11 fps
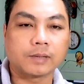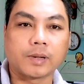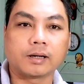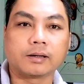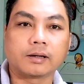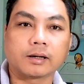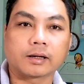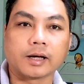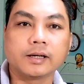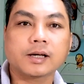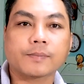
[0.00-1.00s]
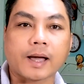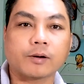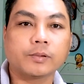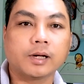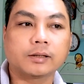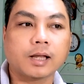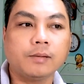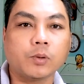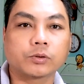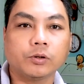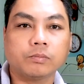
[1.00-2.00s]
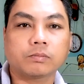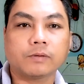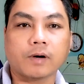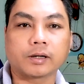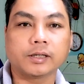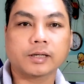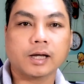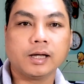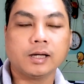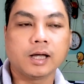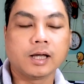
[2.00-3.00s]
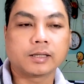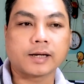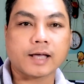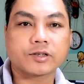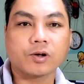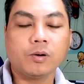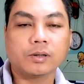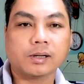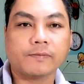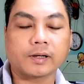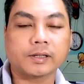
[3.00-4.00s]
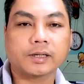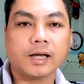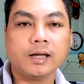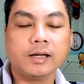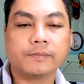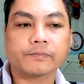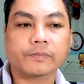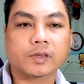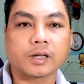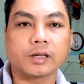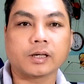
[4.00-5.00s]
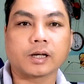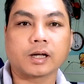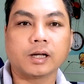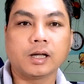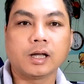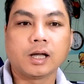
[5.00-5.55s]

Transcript: thì mình à, nghĩ các bạn cũng nên tính một chút cái phần thiết kế thì đa số những cái phần thiết kế thì à,